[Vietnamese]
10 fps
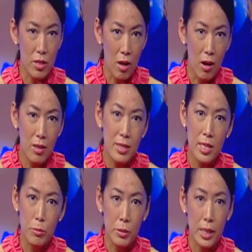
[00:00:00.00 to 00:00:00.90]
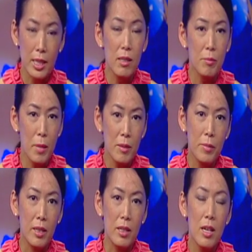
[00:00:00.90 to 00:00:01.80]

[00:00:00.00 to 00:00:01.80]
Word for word: nhỏ ở trong cái con mắt mình